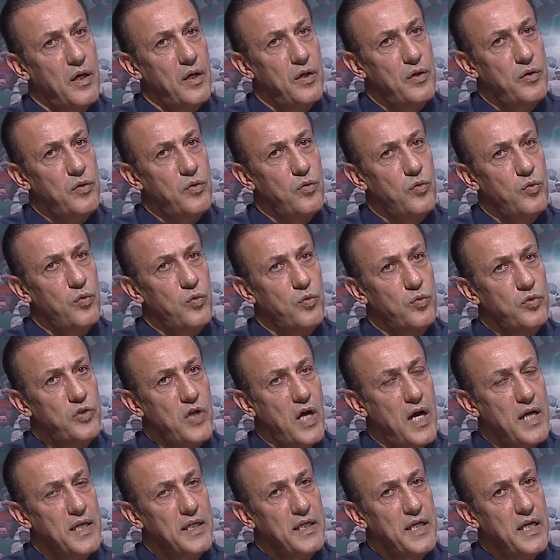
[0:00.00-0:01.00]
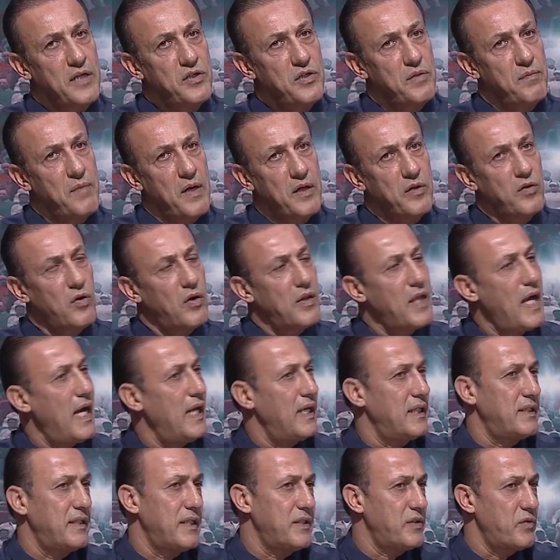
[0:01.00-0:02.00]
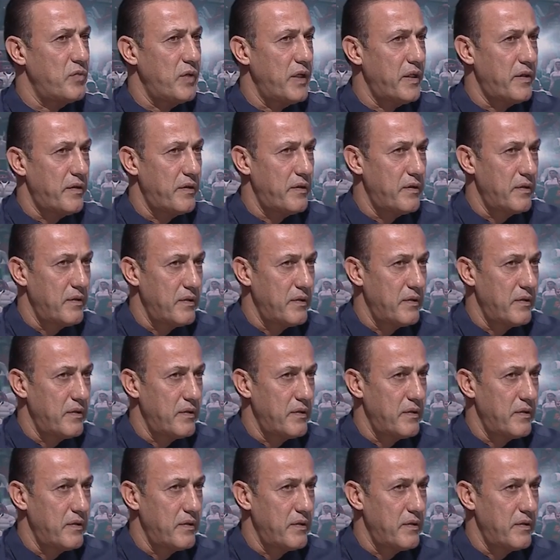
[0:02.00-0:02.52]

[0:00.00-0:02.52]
انه كان يجب ان يقضى على التزوير